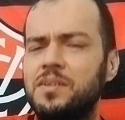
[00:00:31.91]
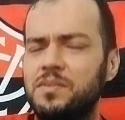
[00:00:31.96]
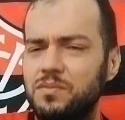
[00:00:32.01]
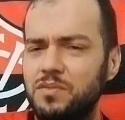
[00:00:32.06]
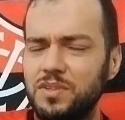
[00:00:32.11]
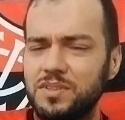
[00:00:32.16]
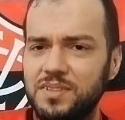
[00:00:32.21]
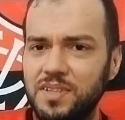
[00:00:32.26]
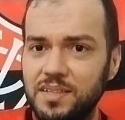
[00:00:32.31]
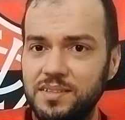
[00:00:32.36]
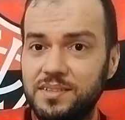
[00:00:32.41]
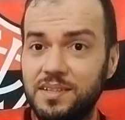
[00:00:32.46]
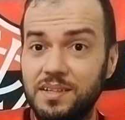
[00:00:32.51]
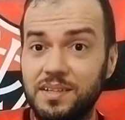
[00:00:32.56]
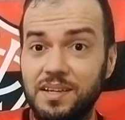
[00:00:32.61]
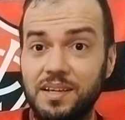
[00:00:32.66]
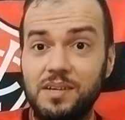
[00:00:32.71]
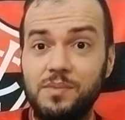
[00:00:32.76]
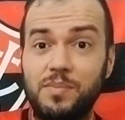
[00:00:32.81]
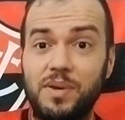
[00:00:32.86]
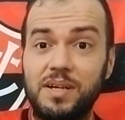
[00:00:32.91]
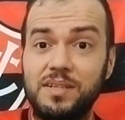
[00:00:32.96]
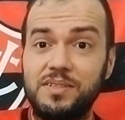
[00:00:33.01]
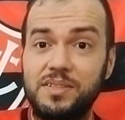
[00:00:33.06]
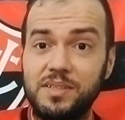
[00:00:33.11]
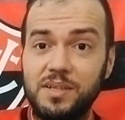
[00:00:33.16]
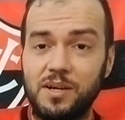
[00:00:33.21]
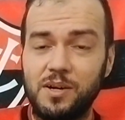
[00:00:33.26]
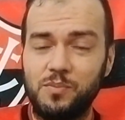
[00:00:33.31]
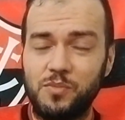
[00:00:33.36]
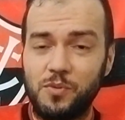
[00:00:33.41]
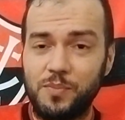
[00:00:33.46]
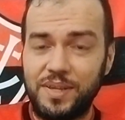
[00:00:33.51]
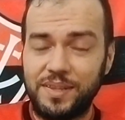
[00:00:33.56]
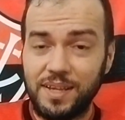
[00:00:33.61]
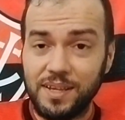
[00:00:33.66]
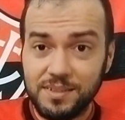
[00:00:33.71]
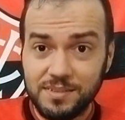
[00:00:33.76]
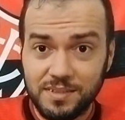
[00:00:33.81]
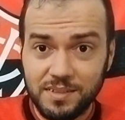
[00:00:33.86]
Vocês se lembram de Ramon
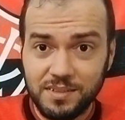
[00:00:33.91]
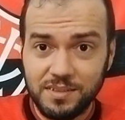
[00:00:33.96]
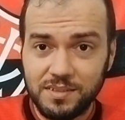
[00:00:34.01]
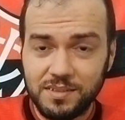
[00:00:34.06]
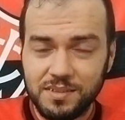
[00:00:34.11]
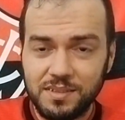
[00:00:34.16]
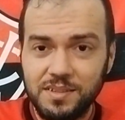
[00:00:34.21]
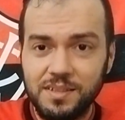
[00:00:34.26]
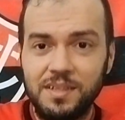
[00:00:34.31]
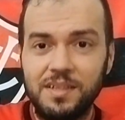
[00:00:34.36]
Menezes?